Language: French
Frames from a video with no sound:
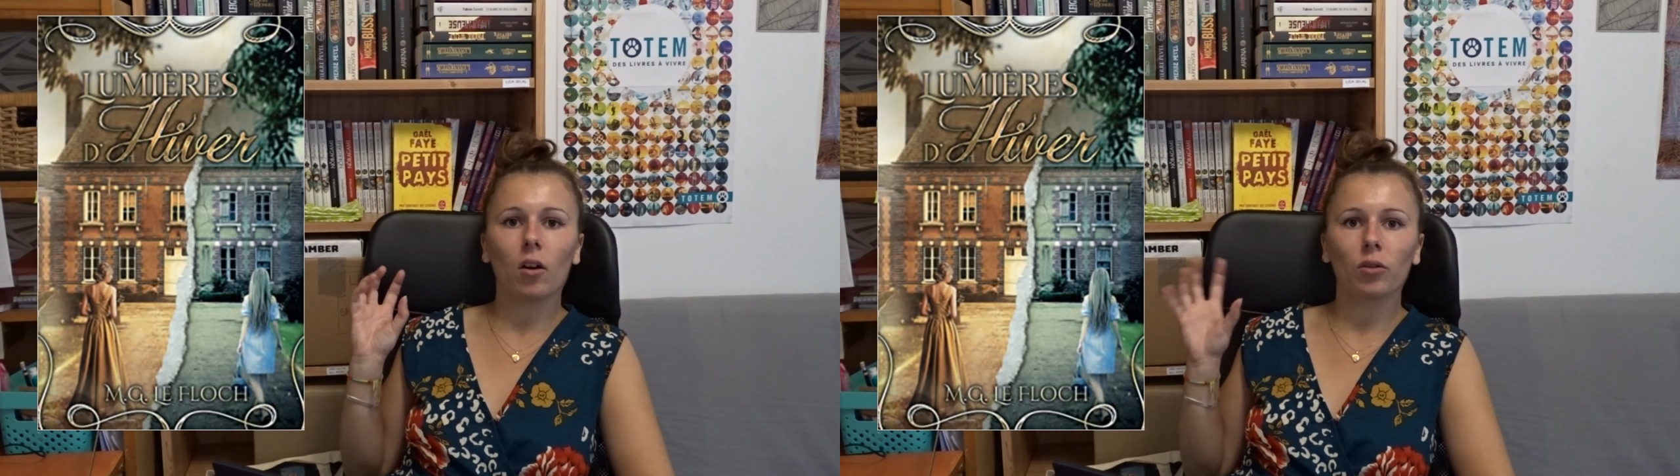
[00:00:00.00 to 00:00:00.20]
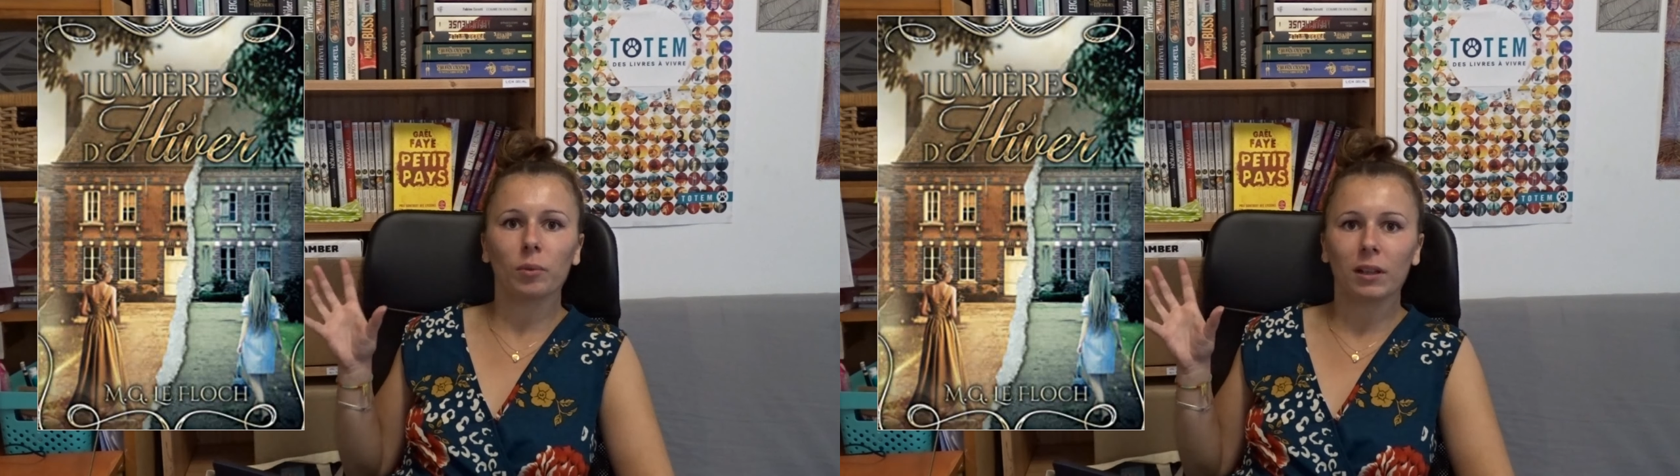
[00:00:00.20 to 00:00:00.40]

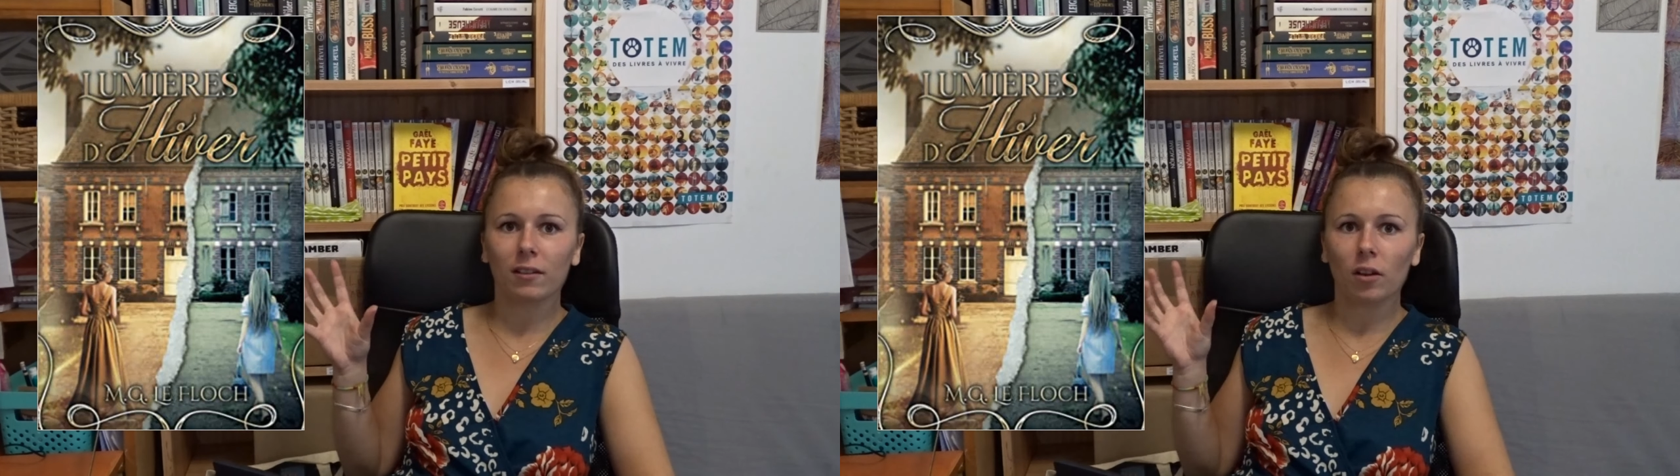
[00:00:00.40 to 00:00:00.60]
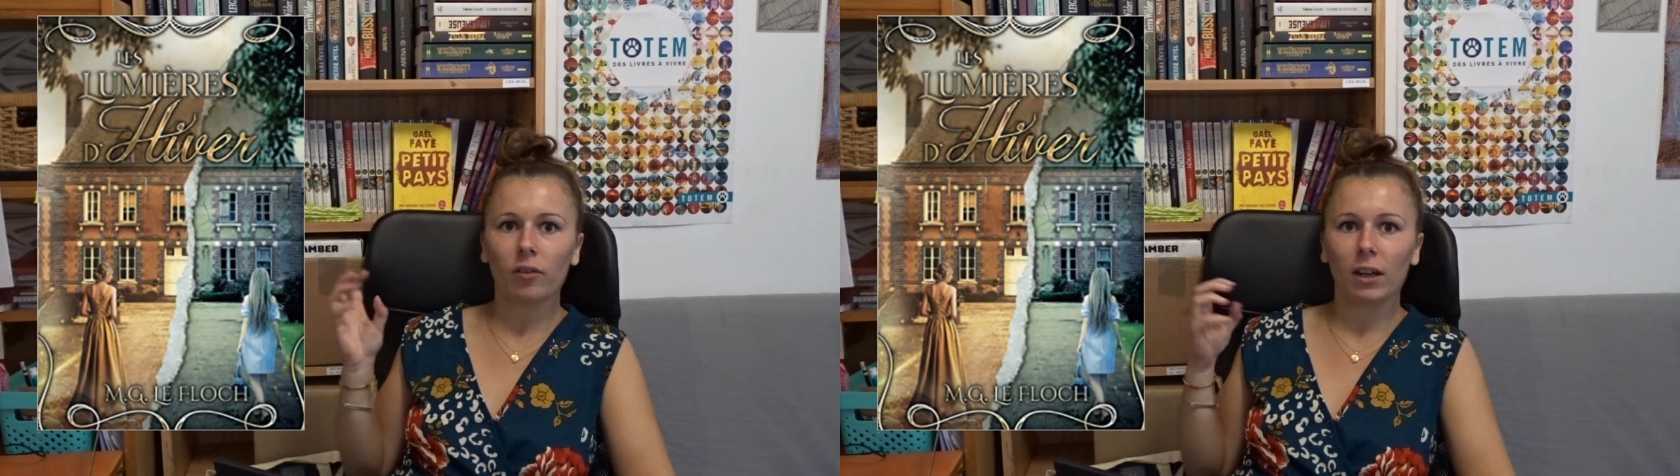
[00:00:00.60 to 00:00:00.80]
en
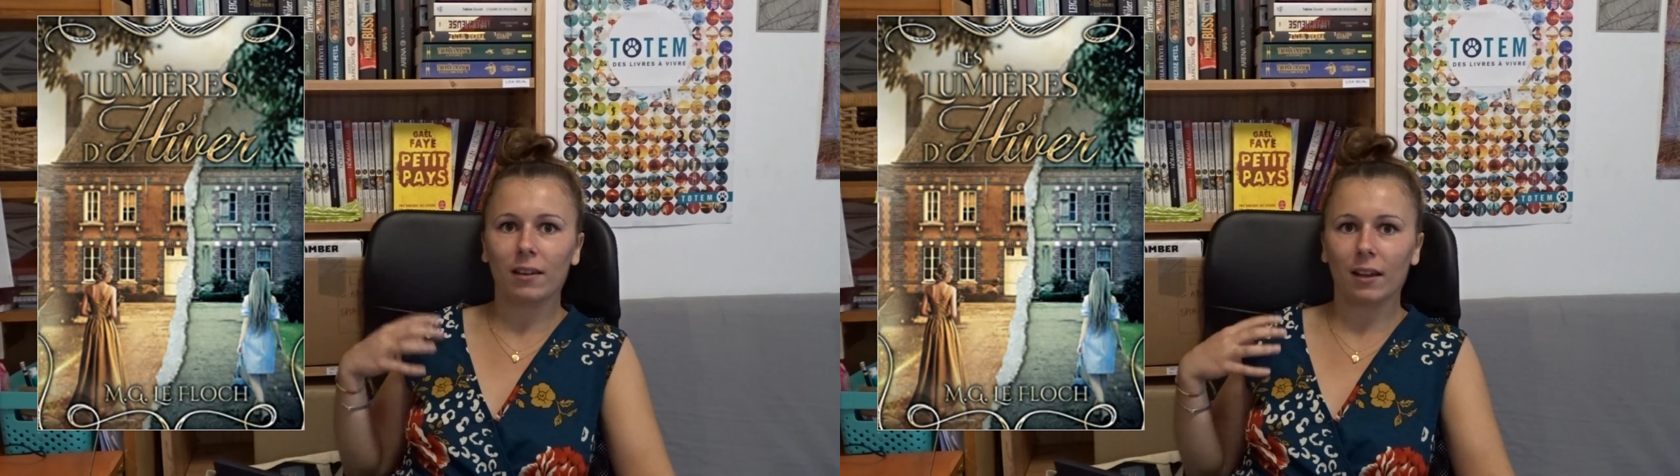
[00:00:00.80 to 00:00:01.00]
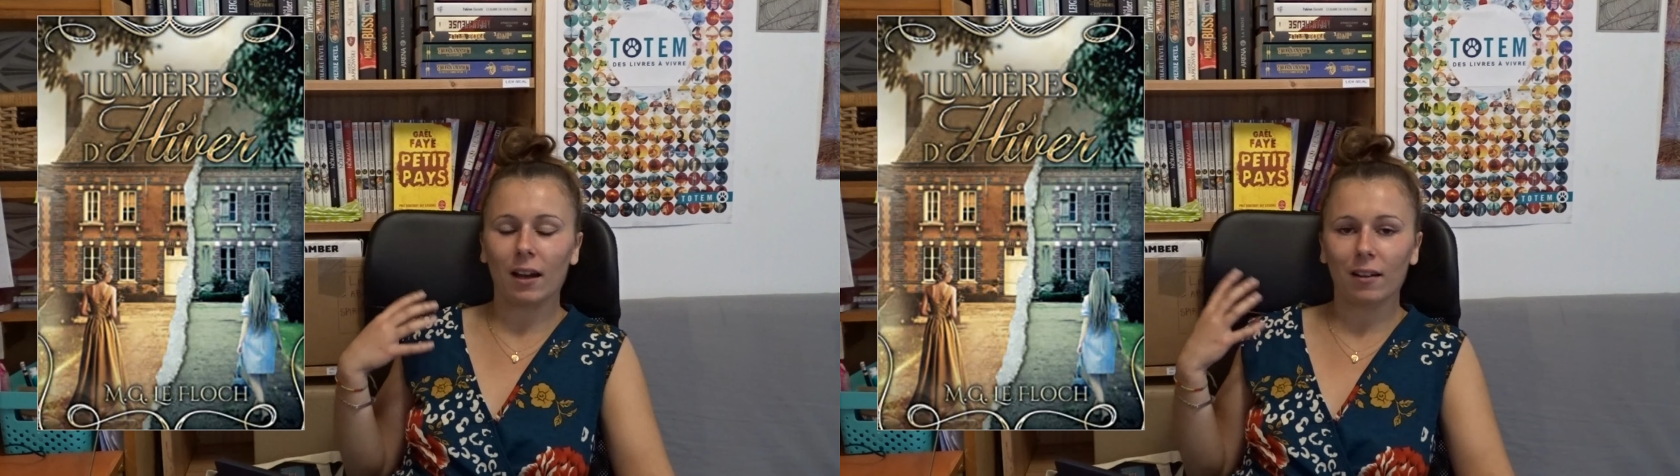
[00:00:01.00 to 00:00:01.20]
2019, a
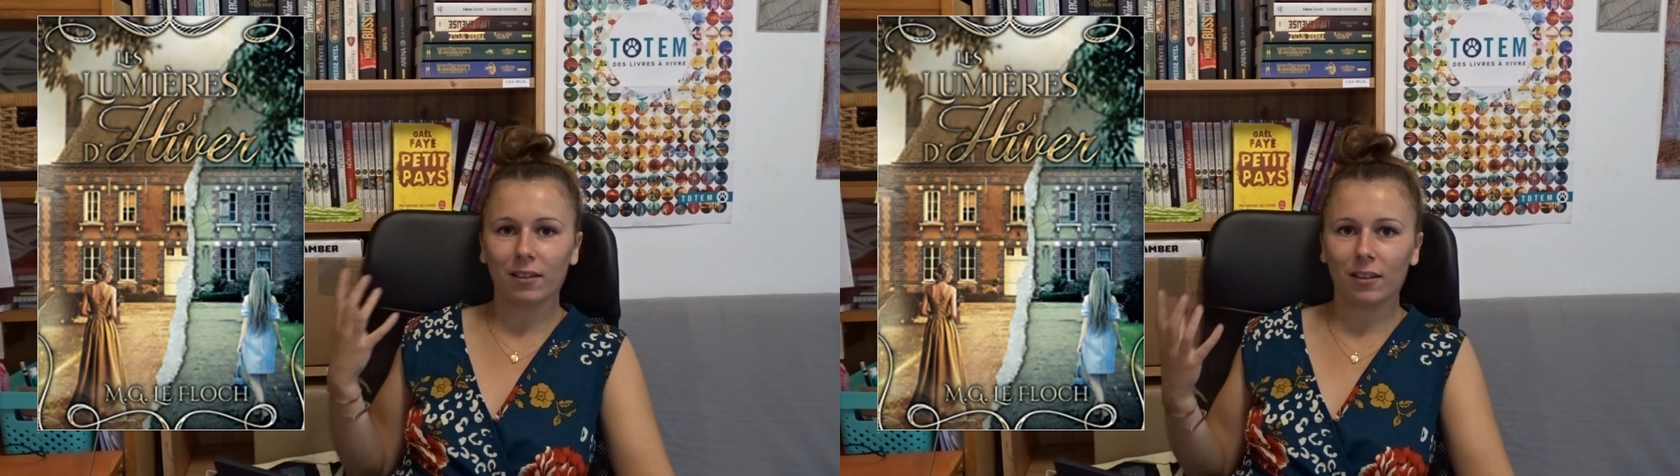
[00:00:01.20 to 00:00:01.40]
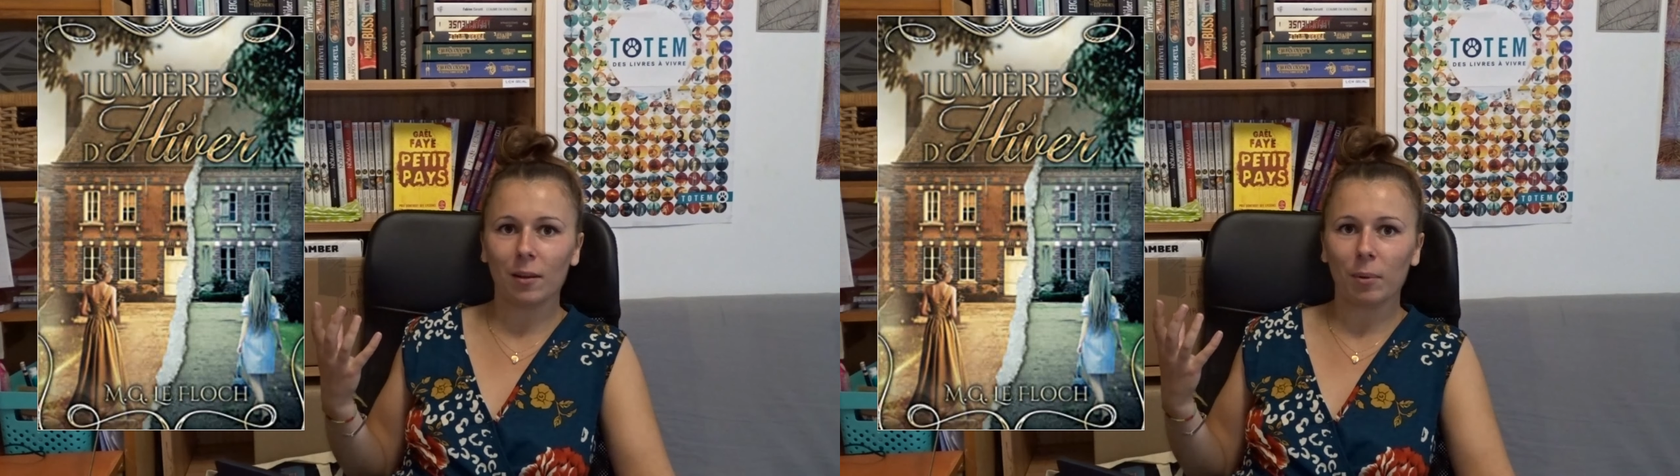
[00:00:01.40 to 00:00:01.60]
été
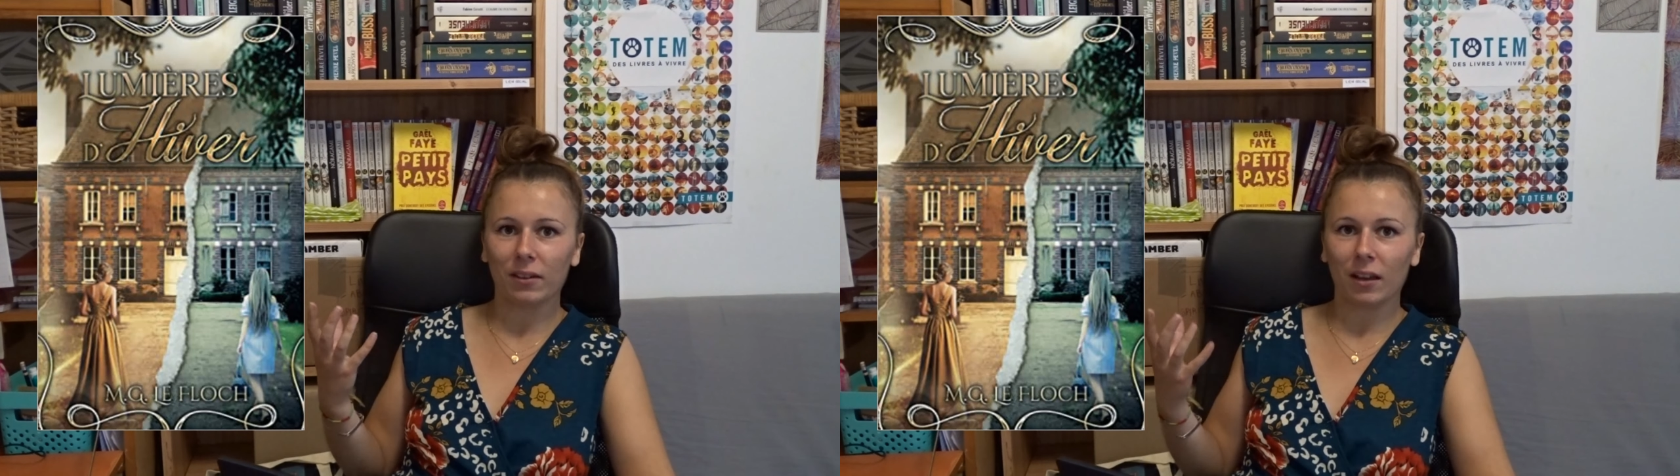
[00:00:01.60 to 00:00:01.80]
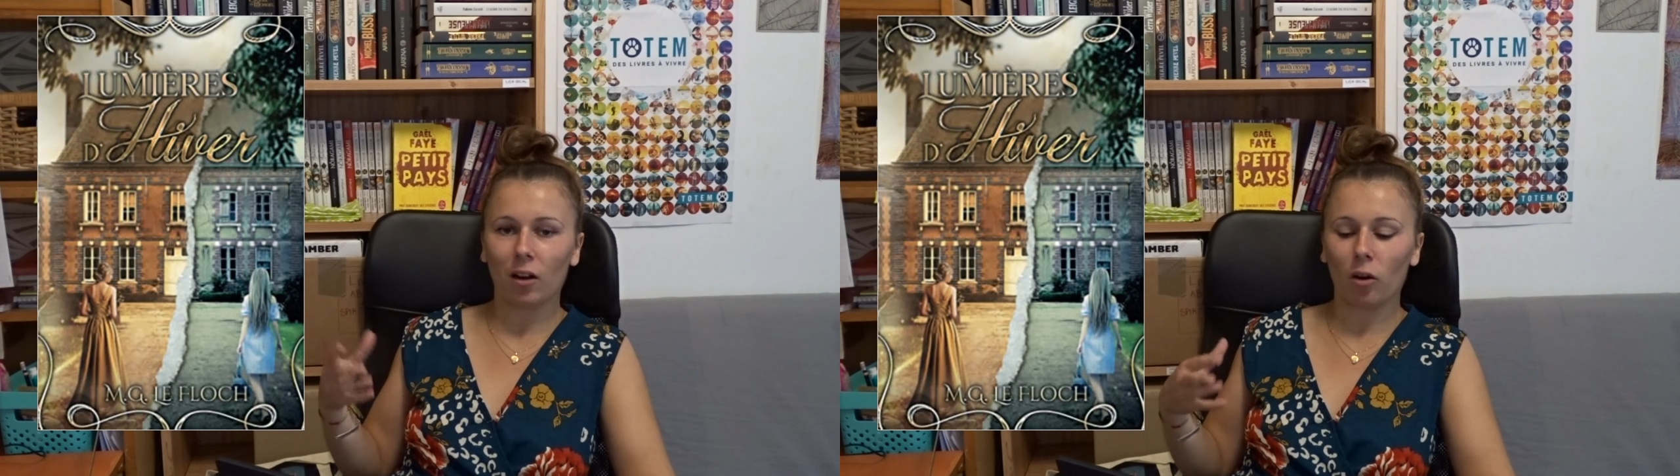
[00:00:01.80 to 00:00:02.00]
incitée par
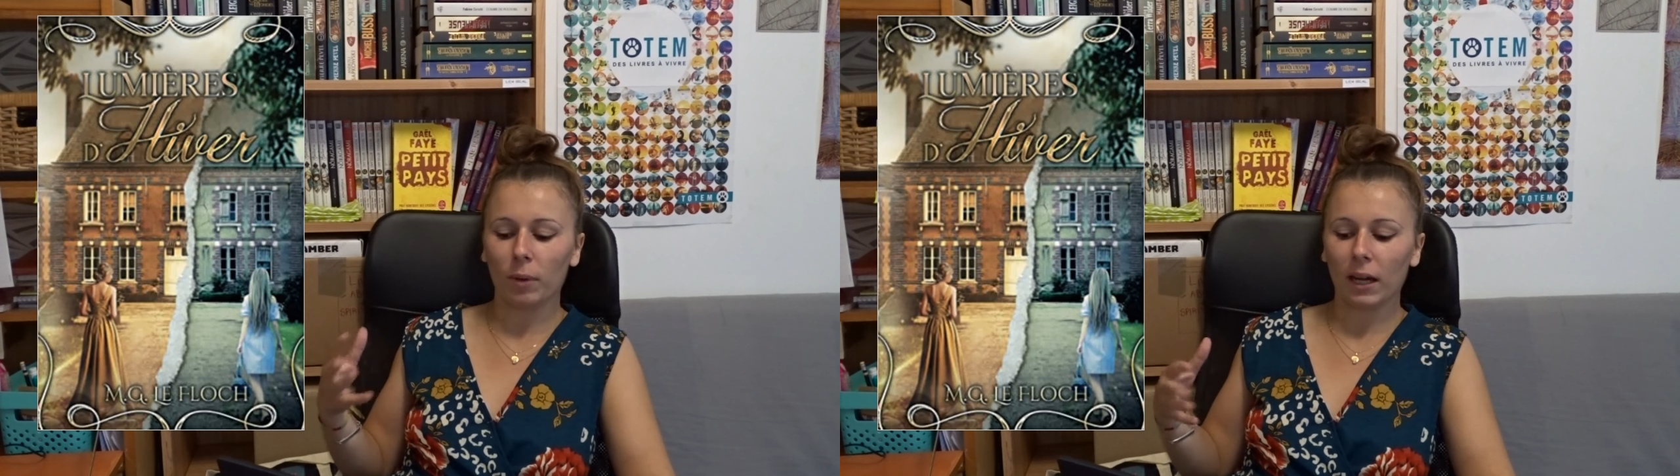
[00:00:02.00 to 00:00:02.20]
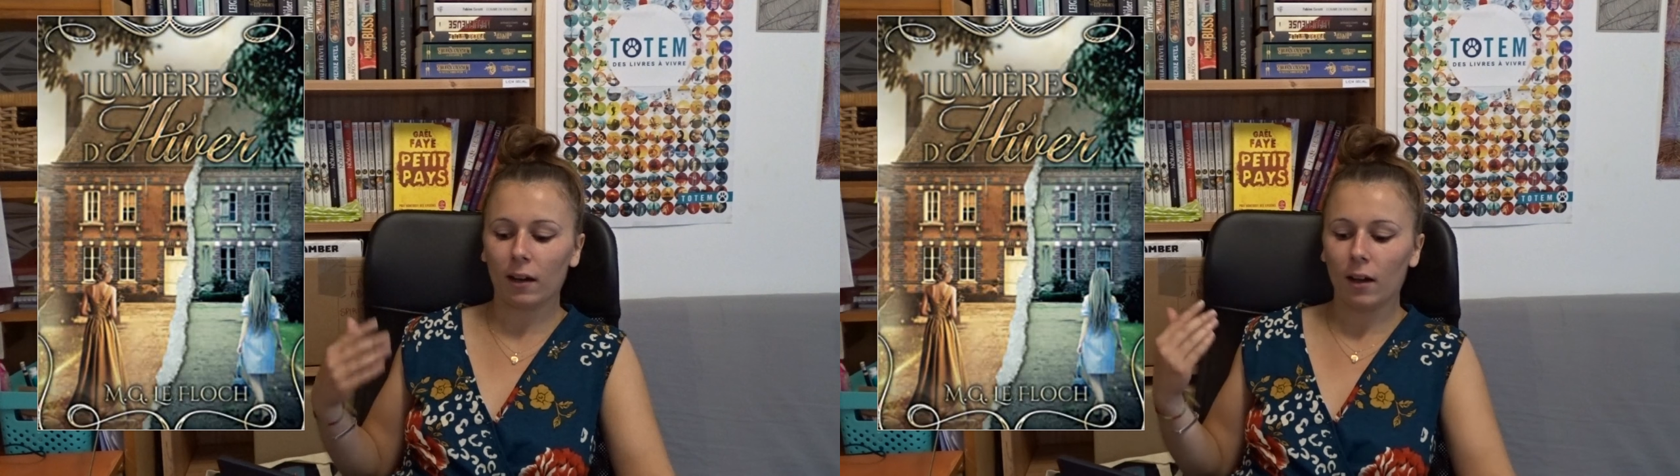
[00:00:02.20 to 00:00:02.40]
sa
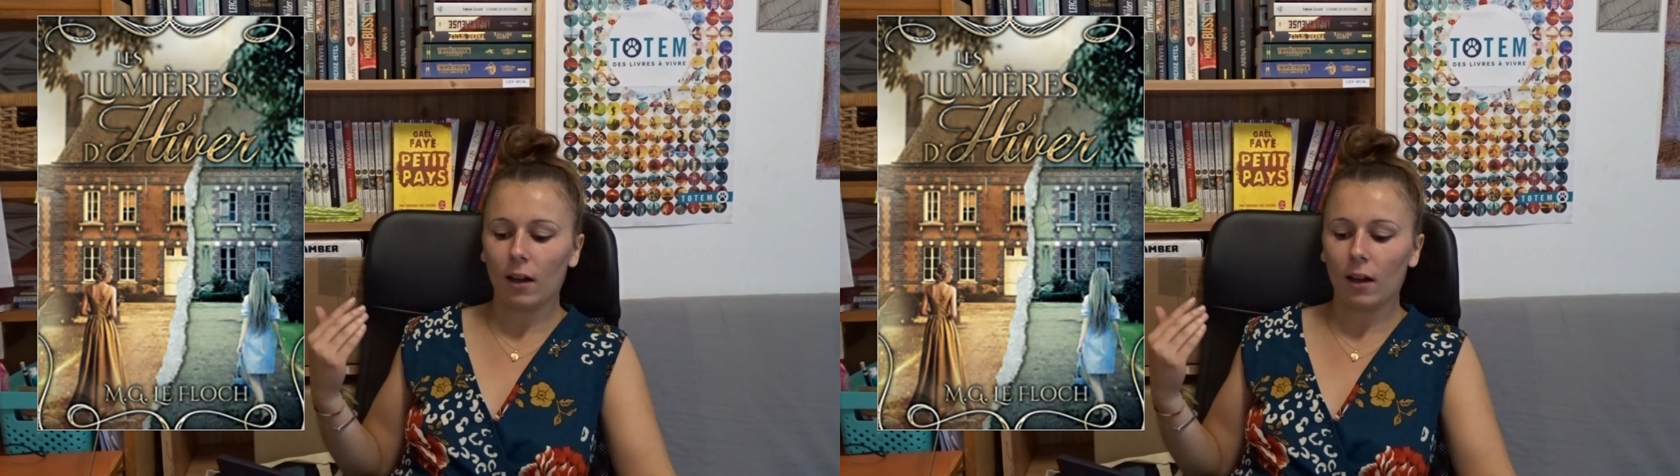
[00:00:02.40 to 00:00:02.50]
grand-mère